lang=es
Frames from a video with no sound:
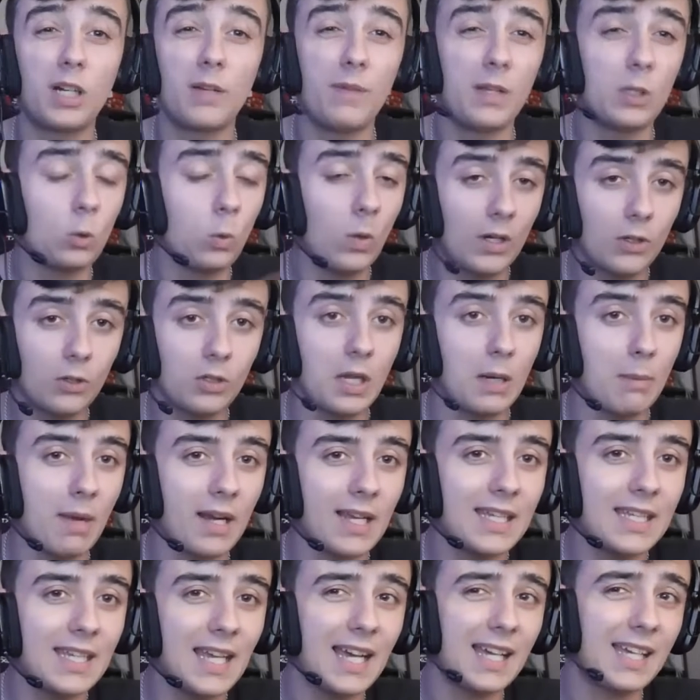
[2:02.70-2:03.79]
el vestuario y el
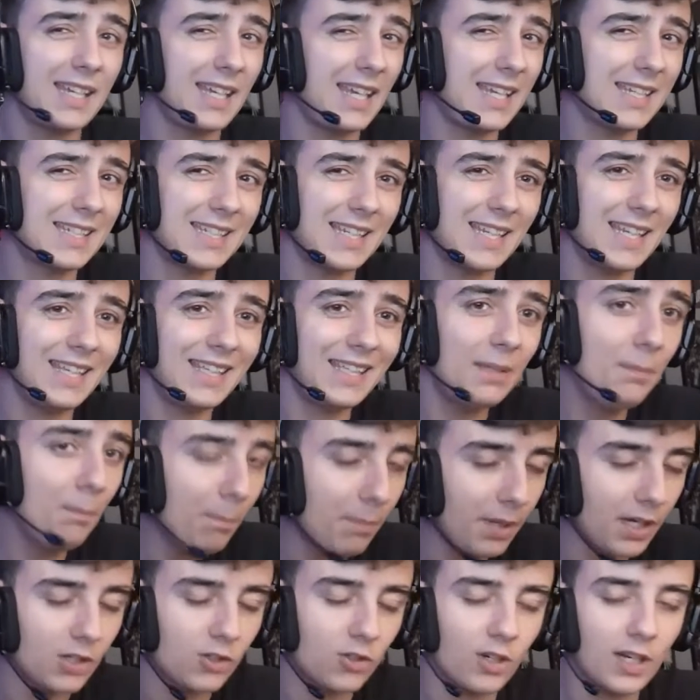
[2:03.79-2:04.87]
maquillaje, es
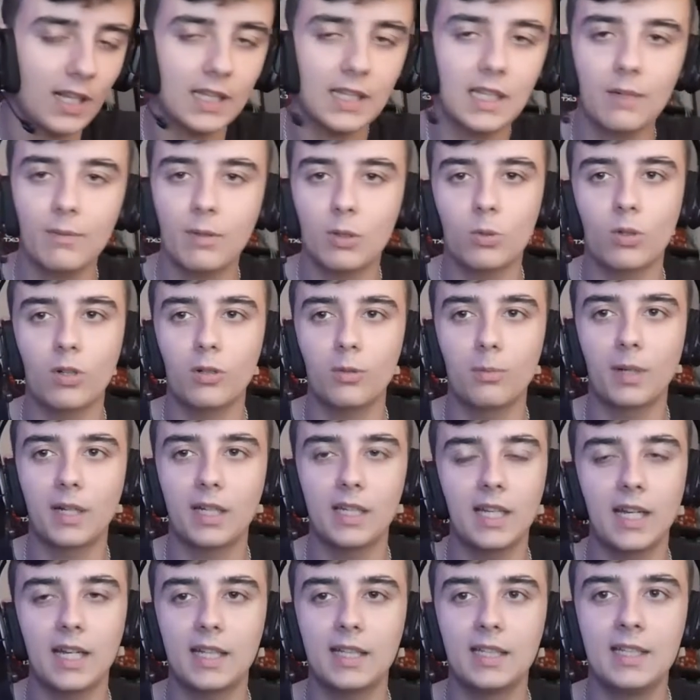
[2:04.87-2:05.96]
impresionante el vestuario y el
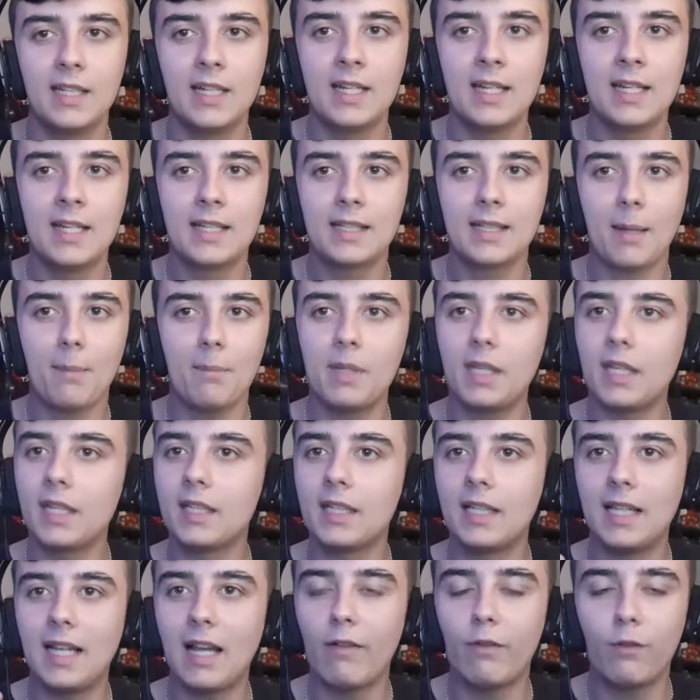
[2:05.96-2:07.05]
maquillaje, también
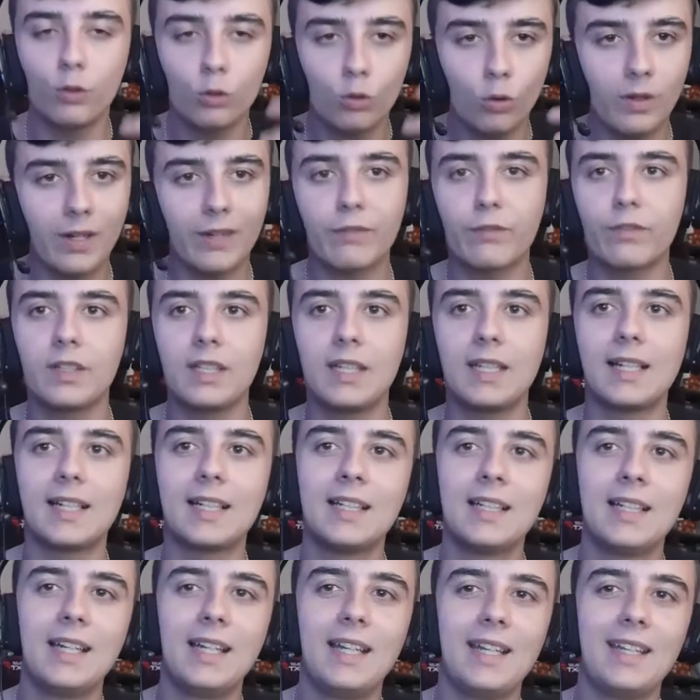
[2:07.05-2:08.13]
la fotografía,
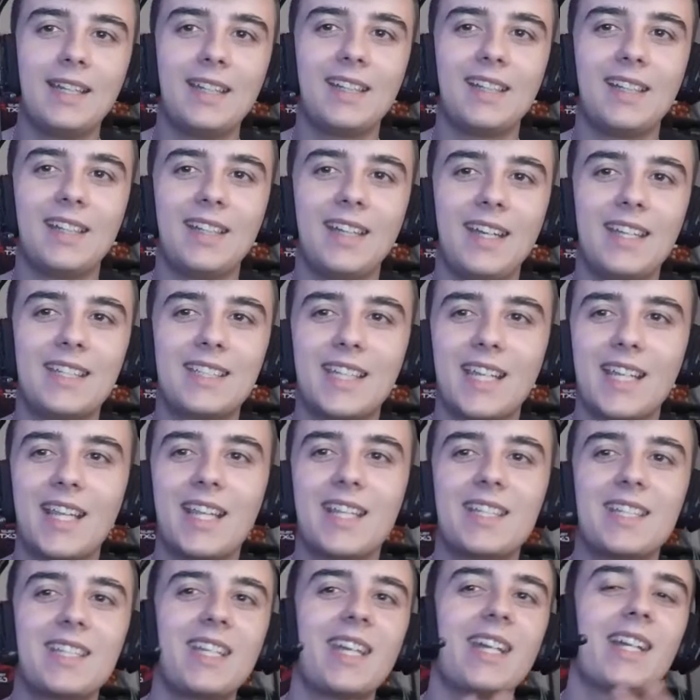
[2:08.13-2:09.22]
ese
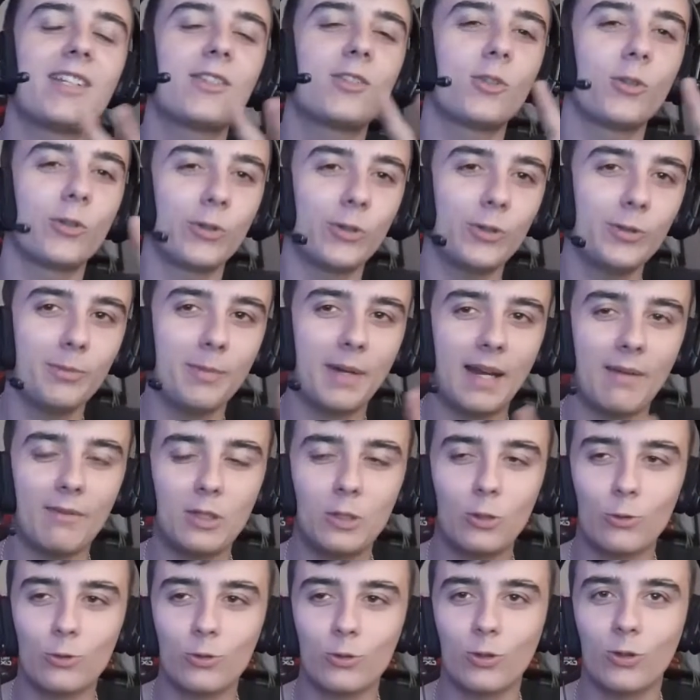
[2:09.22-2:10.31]
desierto, ¿no?
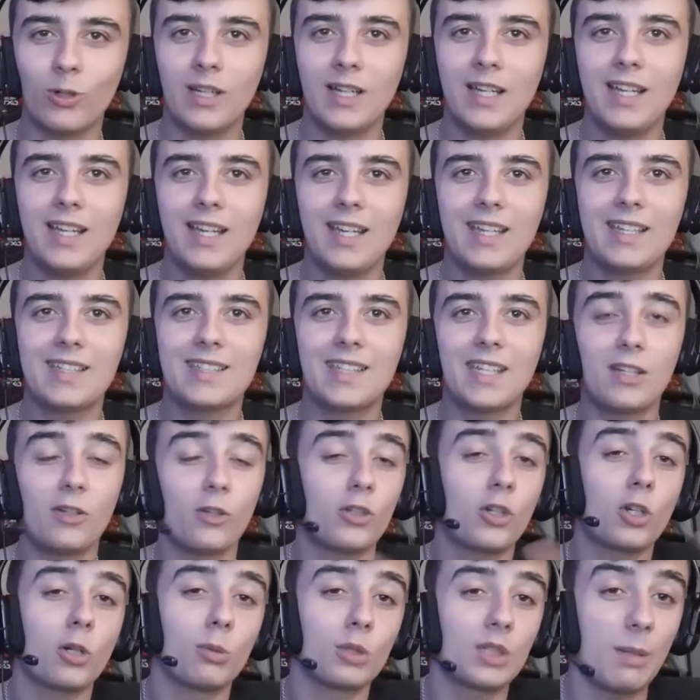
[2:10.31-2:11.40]
Maravilloso, ese, no
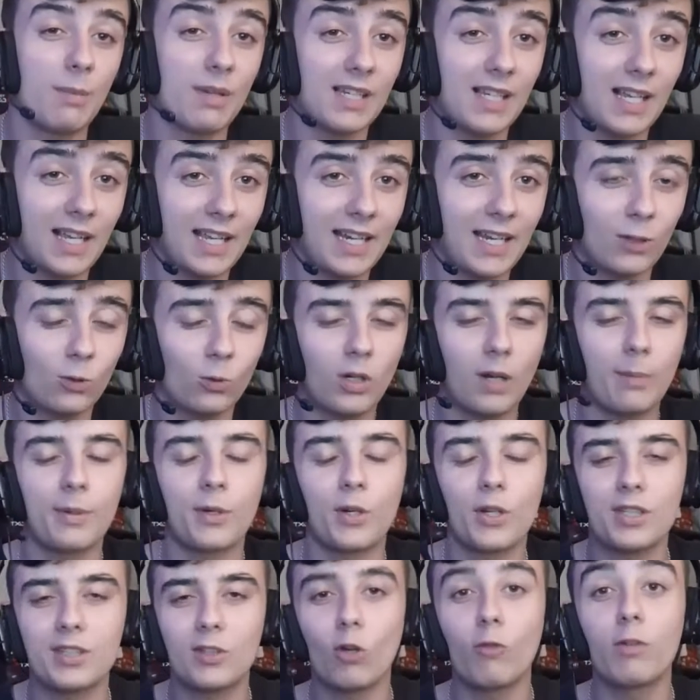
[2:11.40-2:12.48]
sé cómo se llama esa criatura,
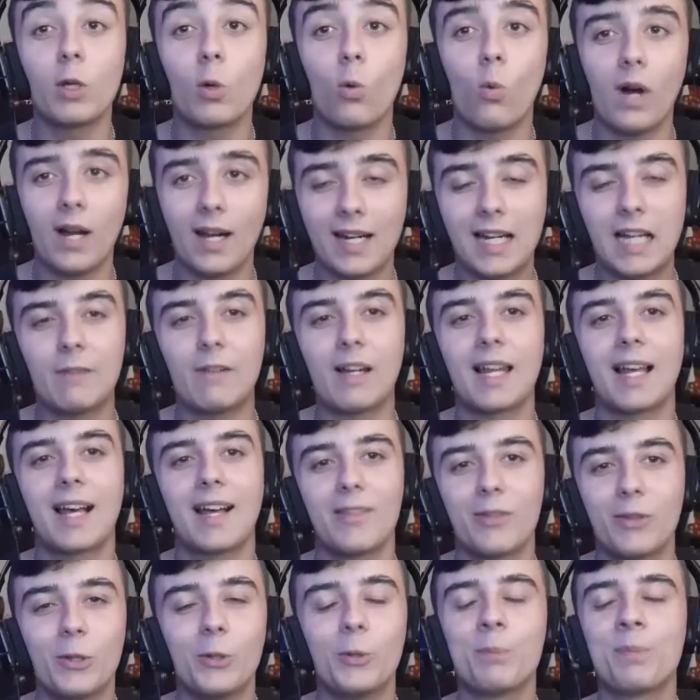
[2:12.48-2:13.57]
pero este Obi-Wan
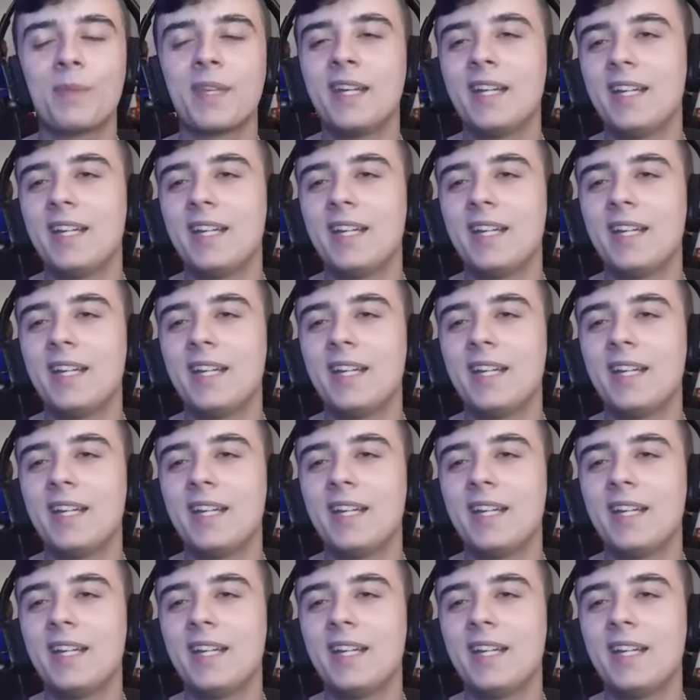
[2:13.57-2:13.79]
cabalgando